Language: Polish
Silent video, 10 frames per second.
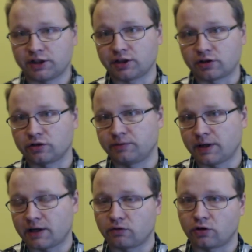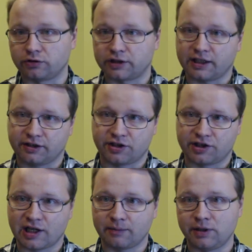i żeby ten kot miał kontakt
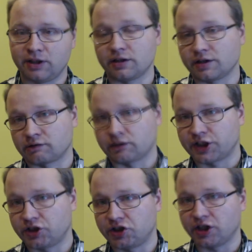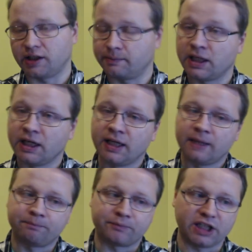z nami, z właścicielem.
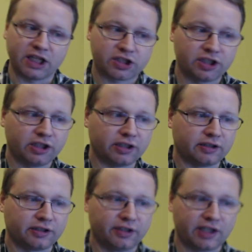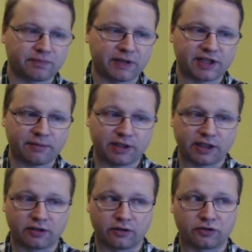Jeśli e, nie
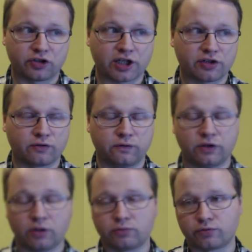spędzamy tego czasu w